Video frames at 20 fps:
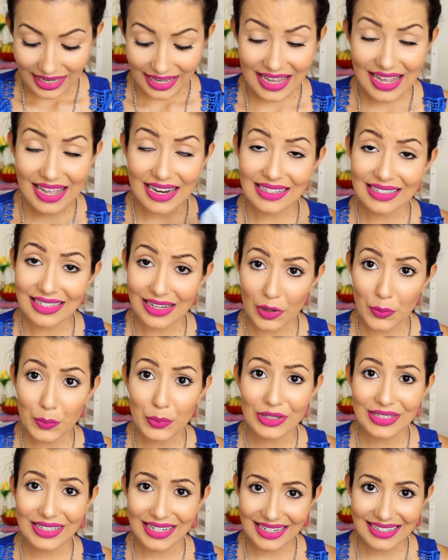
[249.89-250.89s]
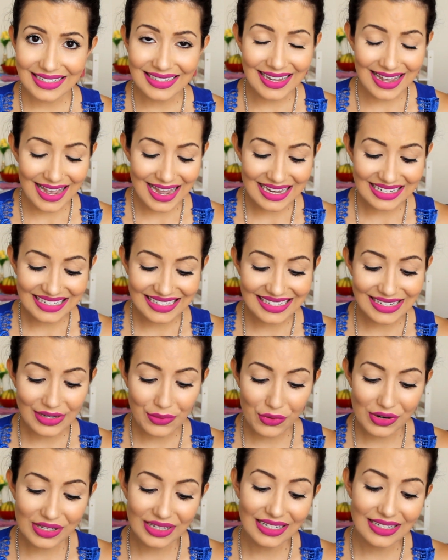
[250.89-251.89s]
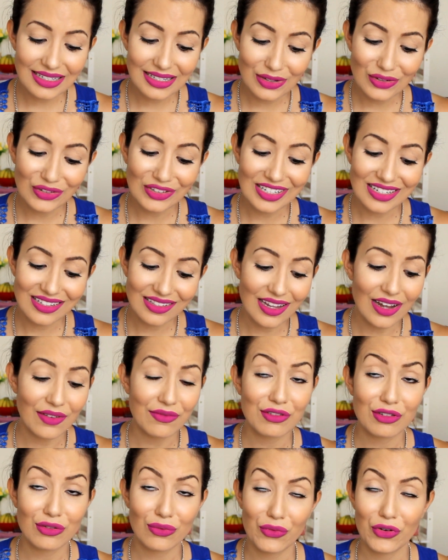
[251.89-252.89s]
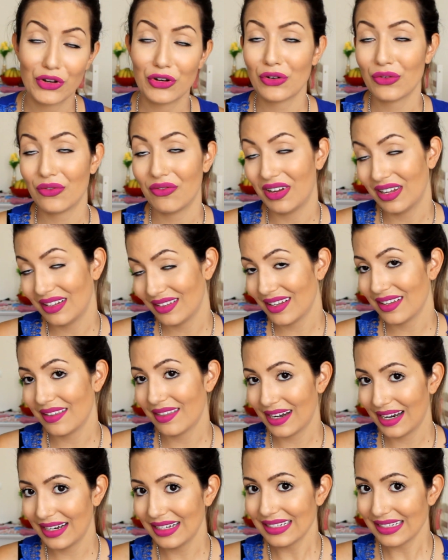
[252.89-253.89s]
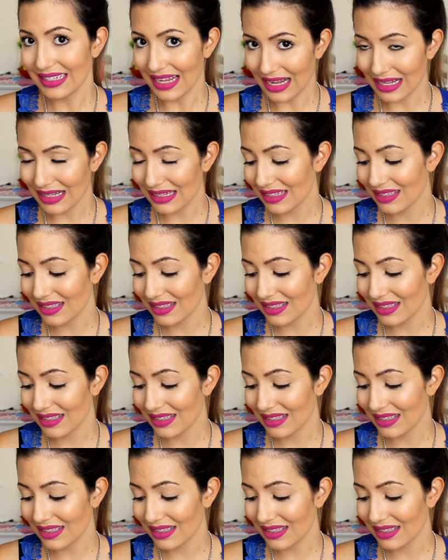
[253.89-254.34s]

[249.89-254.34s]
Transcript: E ele saiu por R$3,55, foi R$0,93.